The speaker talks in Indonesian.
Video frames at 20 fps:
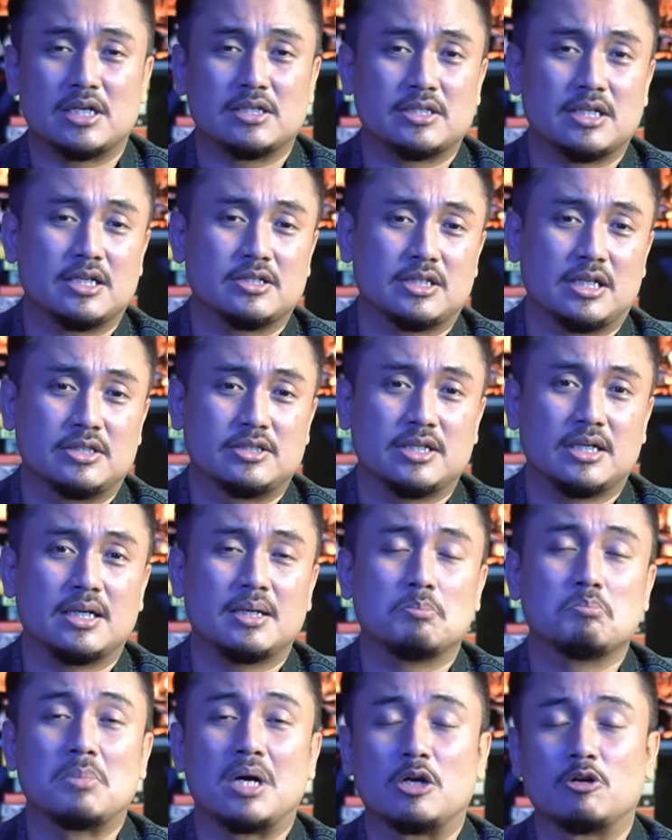sah-sah
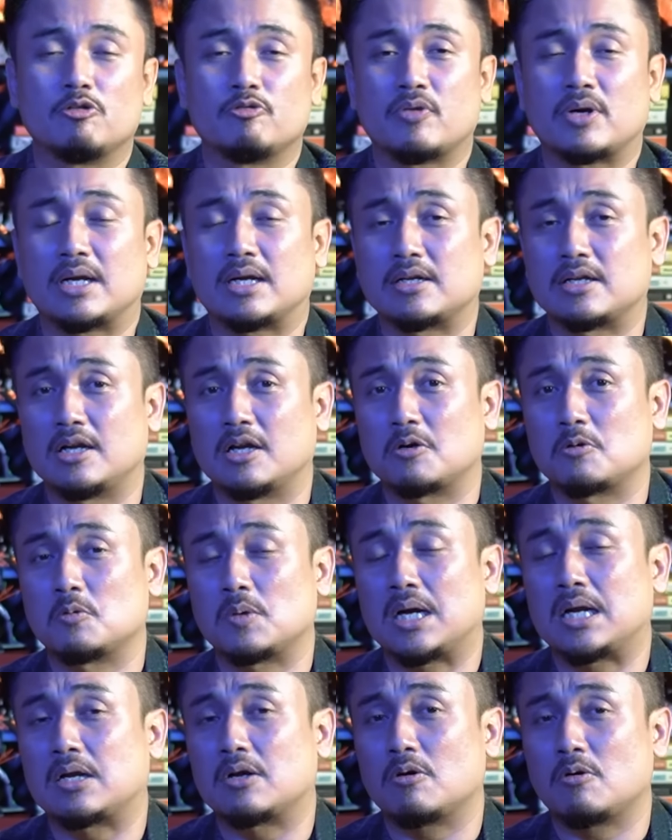saja manuver yang
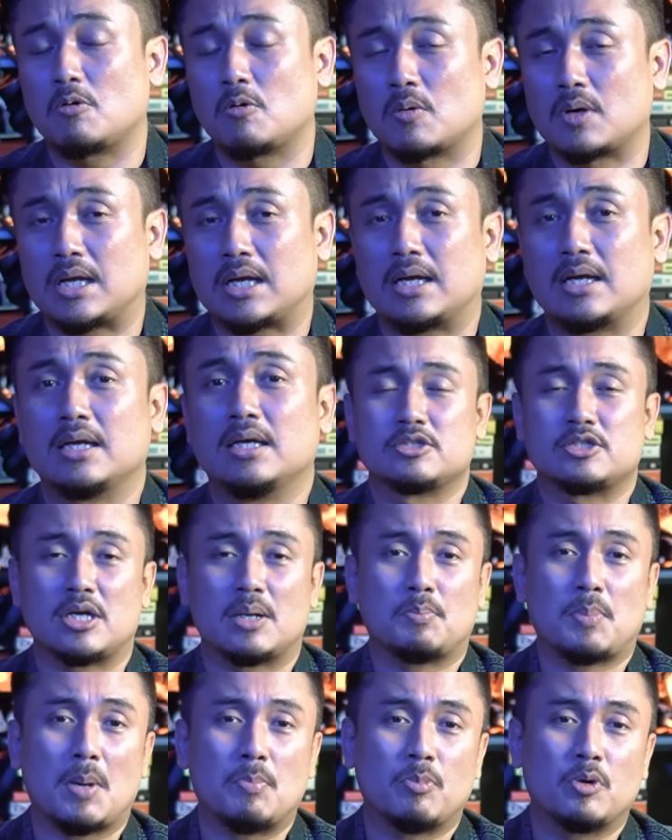dilakukan oleh
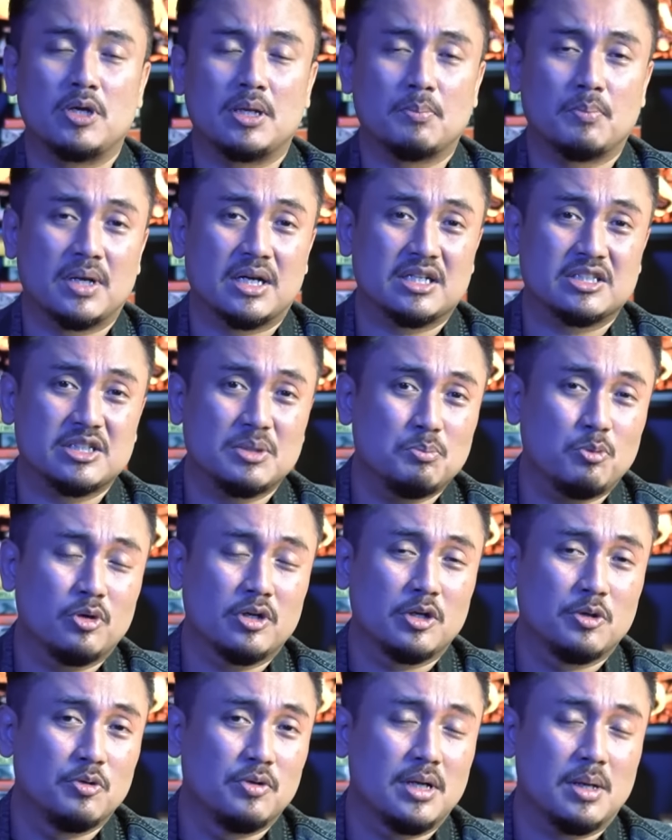siapapun yang berkecimpung
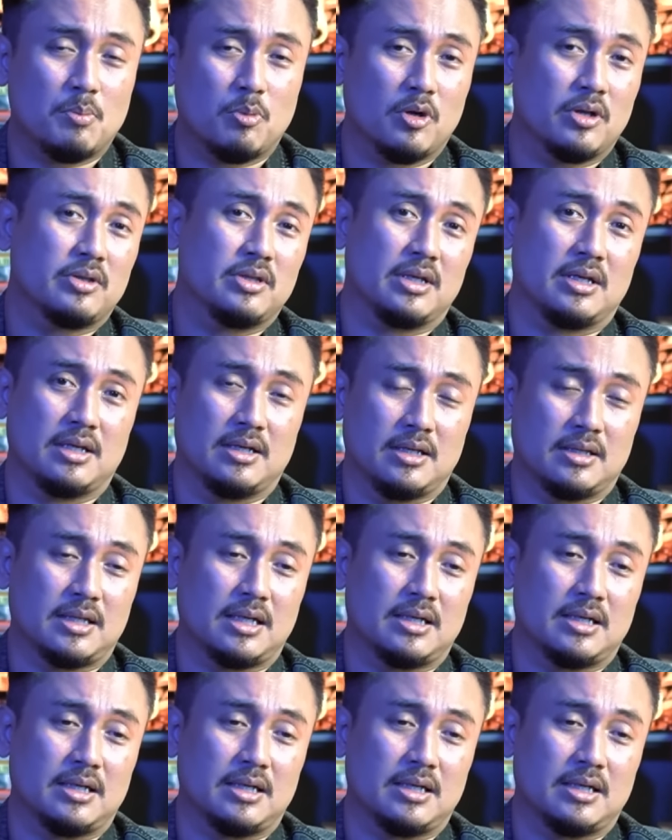di dunia politik ini